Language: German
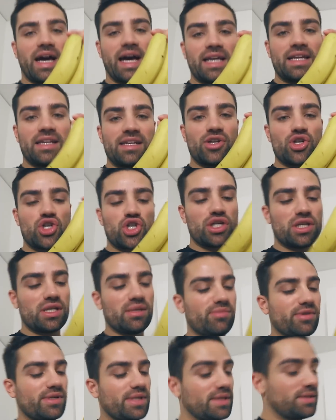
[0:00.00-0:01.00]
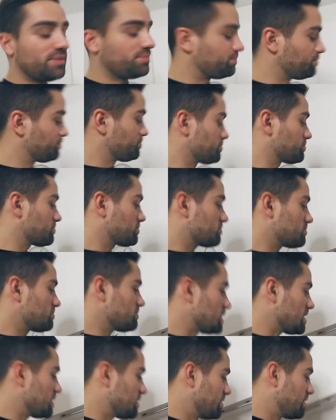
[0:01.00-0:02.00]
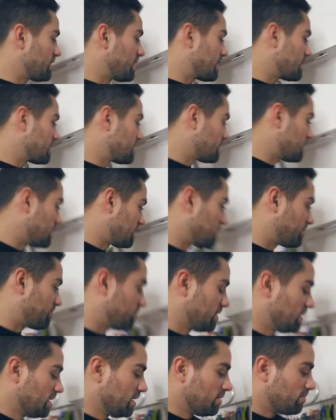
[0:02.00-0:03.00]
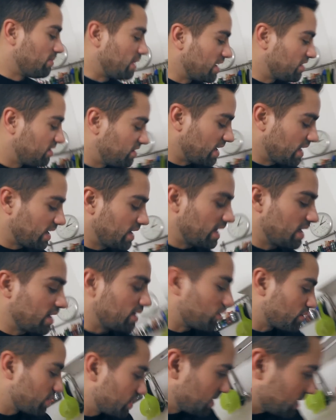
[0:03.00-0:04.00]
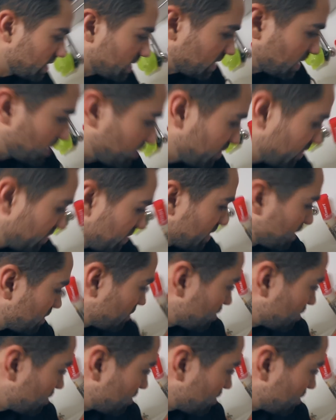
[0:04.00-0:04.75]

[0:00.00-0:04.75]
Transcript: rein äh, Dann ähm, mache ich sehr gerne auch hier, ich habe es hier